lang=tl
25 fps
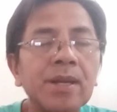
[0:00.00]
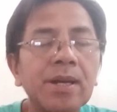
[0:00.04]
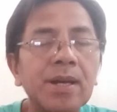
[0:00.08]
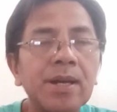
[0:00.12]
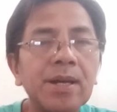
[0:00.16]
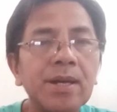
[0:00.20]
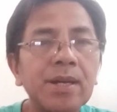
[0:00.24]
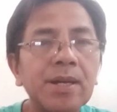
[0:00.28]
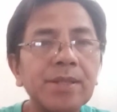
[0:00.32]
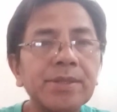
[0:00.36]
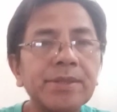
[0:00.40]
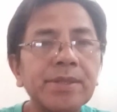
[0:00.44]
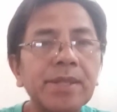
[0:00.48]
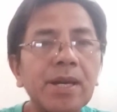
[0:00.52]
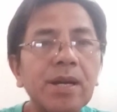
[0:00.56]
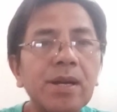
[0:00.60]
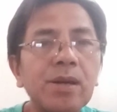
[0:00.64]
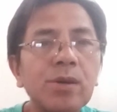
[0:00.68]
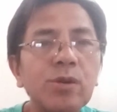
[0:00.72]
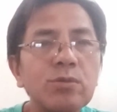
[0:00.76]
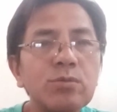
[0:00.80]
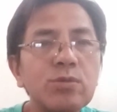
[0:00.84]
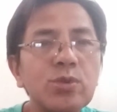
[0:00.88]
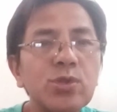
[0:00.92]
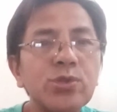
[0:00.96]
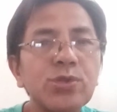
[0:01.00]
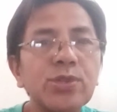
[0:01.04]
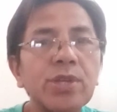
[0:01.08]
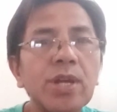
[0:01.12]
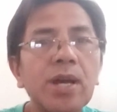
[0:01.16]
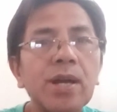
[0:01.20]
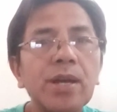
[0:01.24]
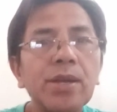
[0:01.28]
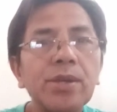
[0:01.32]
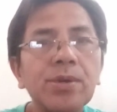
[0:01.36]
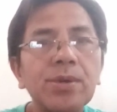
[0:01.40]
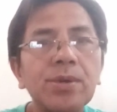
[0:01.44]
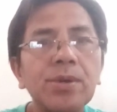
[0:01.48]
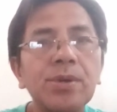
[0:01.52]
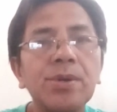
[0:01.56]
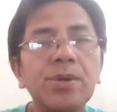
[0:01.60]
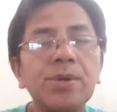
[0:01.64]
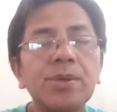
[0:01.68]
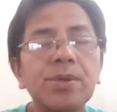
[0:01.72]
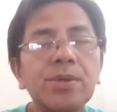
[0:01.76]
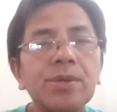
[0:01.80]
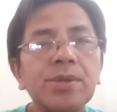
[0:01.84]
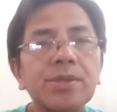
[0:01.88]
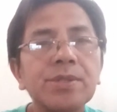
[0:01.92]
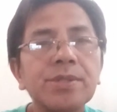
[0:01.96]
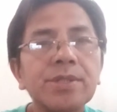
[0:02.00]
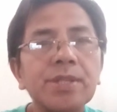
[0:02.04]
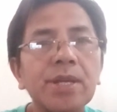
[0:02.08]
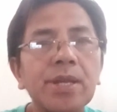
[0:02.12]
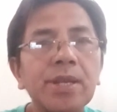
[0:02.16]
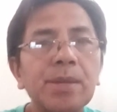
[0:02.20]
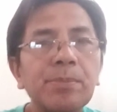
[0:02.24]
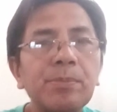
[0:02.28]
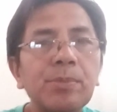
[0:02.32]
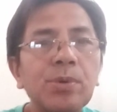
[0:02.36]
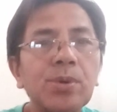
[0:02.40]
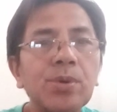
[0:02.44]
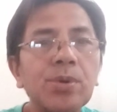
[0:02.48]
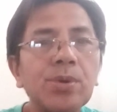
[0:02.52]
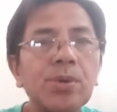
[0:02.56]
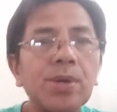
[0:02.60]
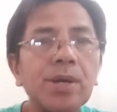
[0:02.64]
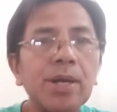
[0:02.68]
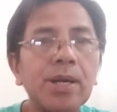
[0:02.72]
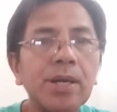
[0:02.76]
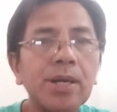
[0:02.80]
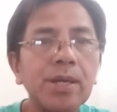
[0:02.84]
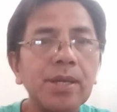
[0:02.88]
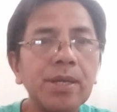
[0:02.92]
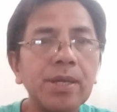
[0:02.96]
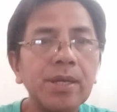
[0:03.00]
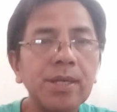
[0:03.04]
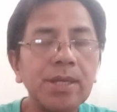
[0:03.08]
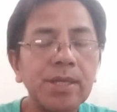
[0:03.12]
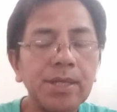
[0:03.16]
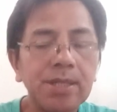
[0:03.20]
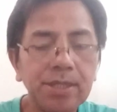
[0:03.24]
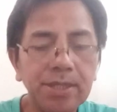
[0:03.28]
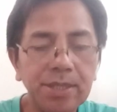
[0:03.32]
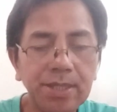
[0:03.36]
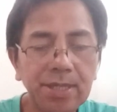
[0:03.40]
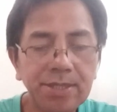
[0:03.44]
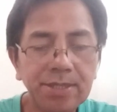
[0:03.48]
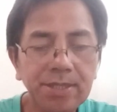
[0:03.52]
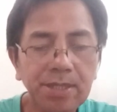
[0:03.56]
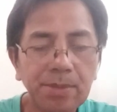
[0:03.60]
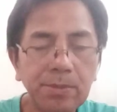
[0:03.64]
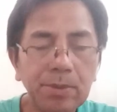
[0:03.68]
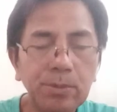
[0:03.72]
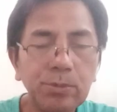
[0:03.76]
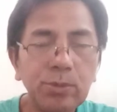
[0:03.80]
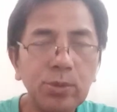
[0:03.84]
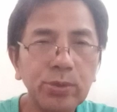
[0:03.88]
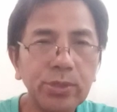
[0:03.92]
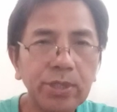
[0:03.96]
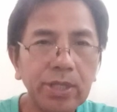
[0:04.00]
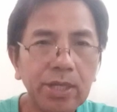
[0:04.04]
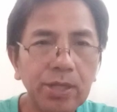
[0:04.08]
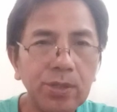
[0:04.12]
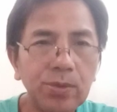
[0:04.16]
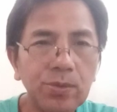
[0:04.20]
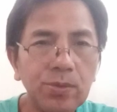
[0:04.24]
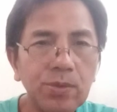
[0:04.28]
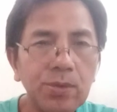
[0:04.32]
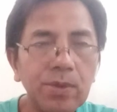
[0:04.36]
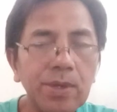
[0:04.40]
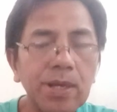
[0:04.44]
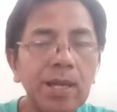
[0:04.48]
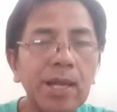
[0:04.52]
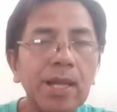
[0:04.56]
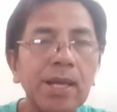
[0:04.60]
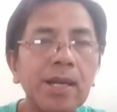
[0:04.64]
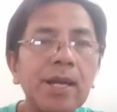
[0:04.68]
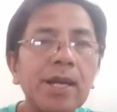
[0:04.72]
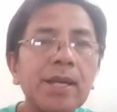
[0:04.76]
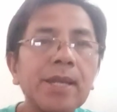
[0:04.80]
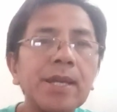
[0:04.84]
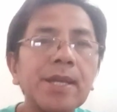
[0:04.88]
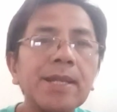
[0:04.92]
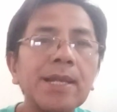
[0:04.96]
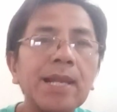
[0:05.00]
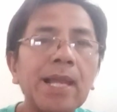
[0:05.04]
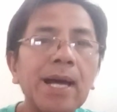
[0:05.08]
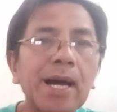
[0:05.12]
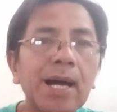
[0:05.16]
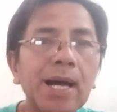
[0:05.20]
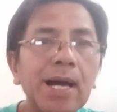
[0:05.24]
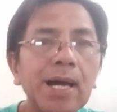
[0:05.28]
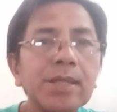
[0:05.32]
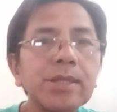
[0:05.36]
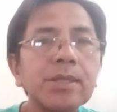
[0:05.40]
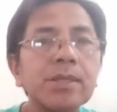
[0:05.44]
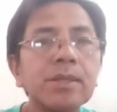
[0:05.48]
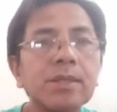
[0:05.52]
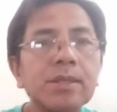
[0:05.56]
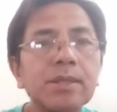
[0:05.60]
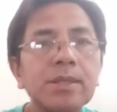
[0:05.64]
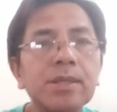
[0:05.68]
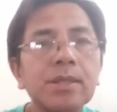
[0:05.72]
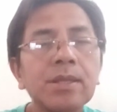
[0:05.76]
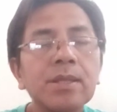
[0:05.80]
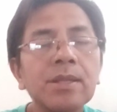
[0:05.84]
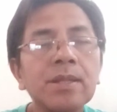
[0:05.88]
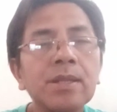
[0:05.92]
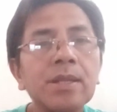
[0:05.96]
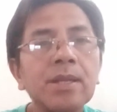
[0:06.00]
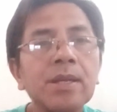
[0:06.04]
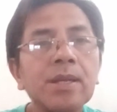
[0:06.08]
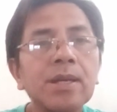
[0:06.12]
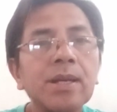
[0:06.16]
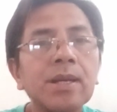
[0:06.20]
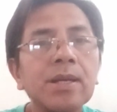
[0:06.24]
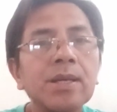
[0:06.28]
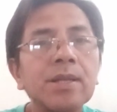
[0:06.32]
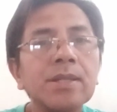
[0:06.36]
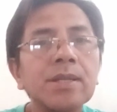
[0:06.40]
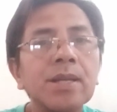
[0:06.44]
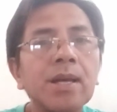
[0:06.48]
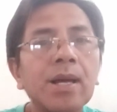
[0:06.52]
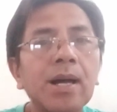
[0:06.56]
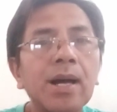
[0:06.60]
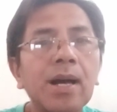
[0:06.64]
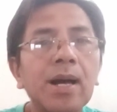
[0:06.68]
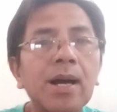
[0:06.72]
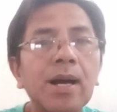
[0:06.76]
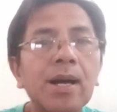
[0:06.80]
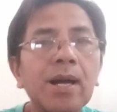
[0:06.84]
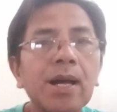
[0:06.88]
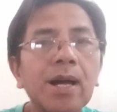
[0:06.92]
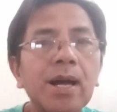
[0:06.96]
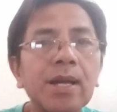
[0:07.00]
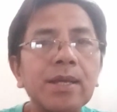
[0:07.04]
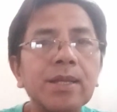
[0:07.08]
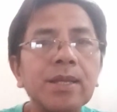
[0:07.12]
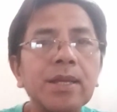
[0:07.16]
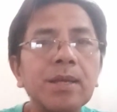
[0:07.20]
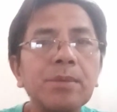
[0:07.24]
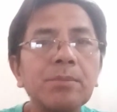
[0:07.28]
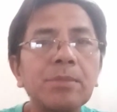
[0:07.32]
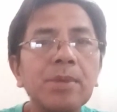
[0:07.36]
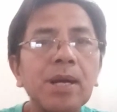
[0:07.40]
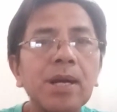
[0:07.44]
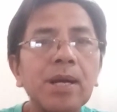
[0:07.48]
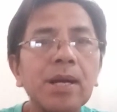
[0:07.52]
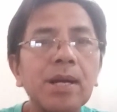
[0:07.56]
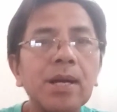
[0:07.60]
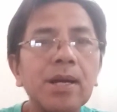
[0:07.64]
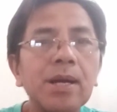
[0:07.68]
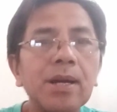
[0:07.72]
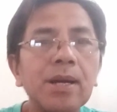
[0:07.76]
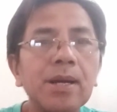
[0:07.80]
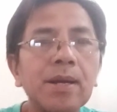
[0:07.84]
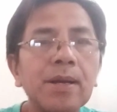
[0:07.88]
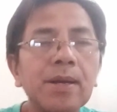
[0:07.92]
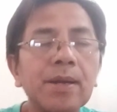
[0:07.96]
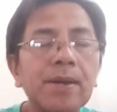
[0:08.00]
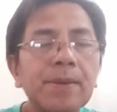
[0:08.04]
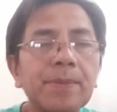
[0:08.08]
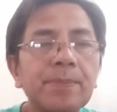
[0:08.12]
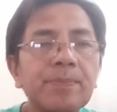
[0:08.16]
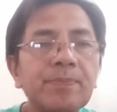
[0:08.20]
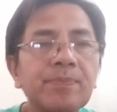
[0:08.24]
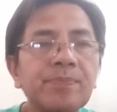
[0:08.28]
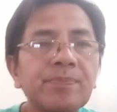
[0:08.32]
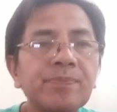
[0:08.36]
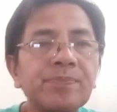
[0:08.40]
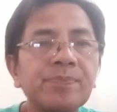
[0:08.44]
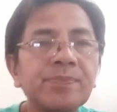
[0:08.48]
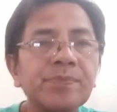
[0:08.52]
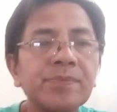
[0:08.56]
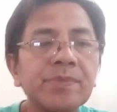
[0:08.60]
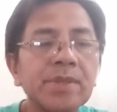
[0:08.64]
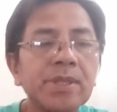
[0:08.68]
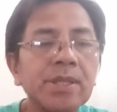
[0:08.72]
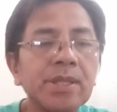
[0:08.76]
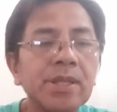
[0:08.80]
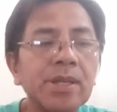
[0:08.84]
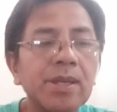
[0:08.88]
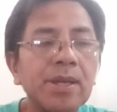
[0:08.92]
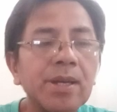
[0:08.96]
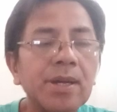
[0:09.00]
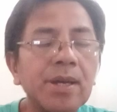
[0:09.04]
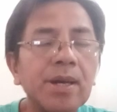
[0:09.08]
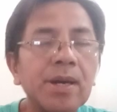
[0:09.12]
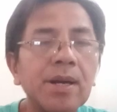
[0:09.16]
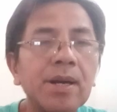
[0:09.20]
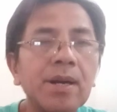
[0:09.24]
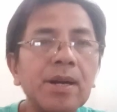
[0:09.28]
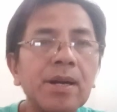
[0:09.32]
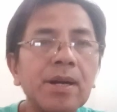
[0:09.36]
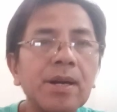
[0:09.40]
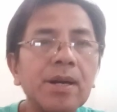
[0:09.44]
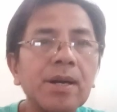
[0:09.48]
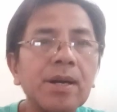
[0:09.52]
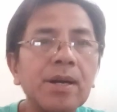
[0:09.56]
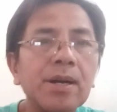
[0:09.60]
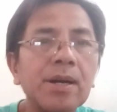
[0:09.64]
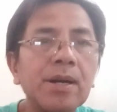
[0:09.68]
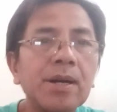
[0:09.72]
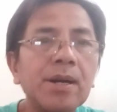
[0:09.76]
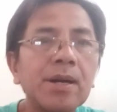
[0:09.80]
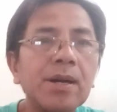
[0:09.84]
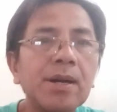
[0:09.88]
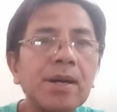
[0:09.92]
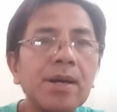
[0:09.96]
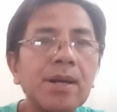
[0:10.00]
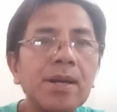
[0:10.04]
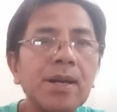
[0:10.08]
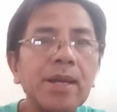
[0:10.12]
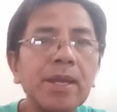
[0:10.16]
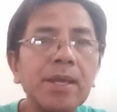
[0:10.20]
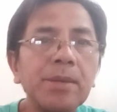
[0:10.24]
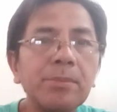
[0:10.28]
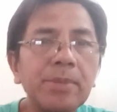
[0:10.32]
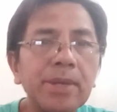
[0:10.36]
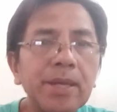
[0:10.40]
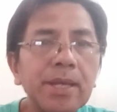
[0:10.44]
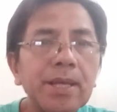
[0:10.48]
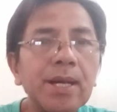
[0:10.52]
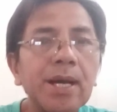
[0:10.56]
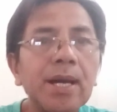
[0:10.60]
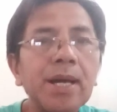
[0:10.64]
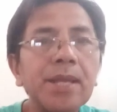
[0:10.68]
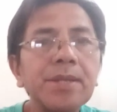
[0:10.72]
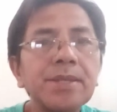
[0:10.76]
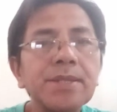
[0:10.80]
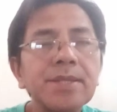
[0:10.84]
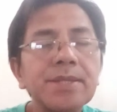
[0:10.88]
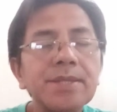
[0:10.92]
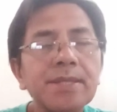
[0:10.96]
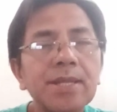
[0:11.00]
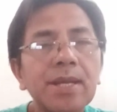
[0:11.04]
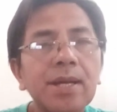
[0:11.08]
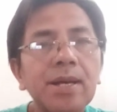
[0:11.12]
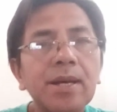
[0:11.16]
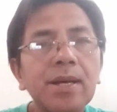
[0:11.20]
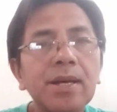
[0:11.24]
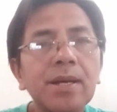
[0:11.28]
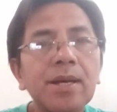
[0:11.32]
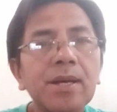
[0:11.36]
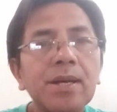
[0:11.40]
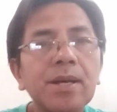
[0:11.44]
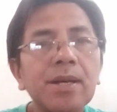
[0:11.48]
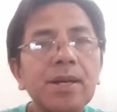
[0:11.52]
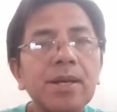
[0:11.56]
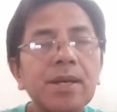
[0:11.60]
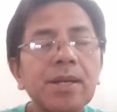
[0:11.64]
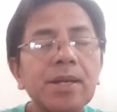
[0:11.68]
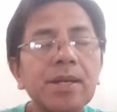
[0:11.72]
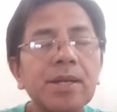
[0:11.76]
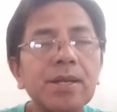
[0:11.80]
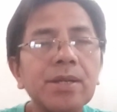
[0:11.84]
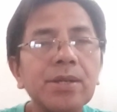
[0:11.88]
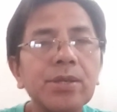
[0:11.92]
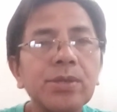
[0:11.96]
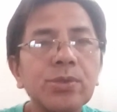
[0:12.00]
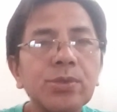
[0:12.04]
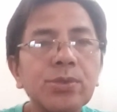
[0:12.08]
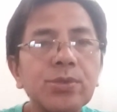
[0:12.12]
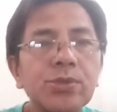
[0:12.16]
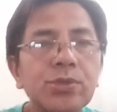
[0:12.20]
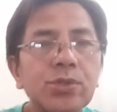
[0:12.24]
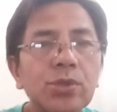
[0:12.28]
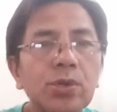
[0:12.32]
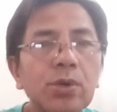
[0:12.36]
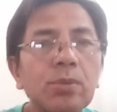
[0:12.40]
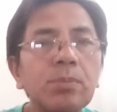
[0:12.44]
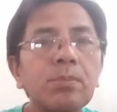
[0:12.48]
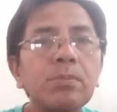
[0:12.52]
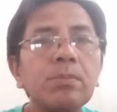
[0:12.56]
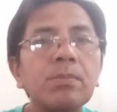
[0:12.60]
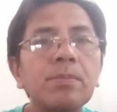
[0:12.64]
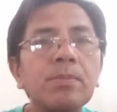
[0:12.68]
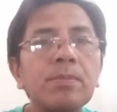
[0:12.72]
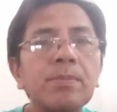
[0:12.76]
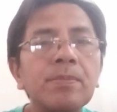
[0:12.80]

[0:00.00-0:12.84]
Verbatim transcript: at uh, kumusta kayo sana po ay nasa mabuti kayong kalagayan lahat ang aking mga uh, kaibigan sa youtube